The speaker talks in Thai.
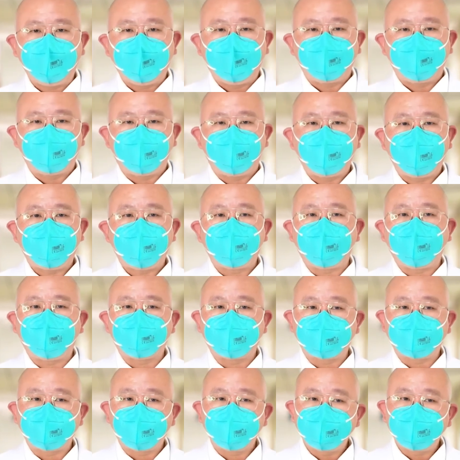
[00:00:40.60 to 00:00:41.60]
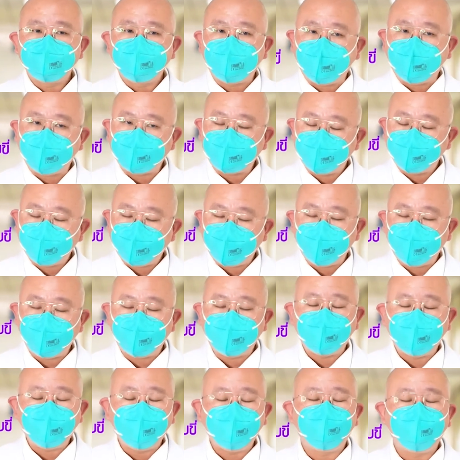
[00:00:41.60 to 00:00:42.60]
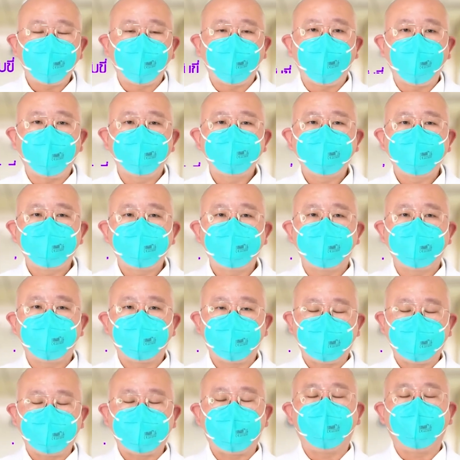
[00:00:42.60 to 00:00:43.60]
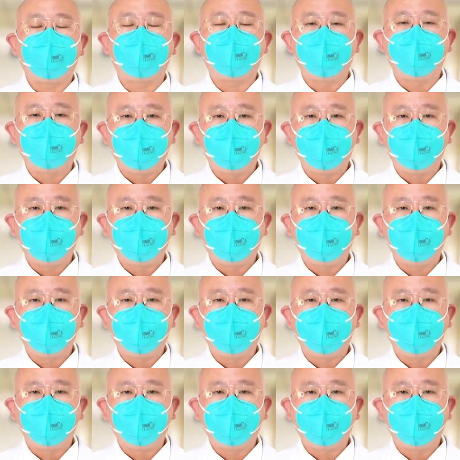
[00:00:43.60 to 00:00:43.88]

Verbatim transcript: เพราะว่าเราอาจจะต้องดูแลตัวเองให้พร้อมที่จะเดินทาง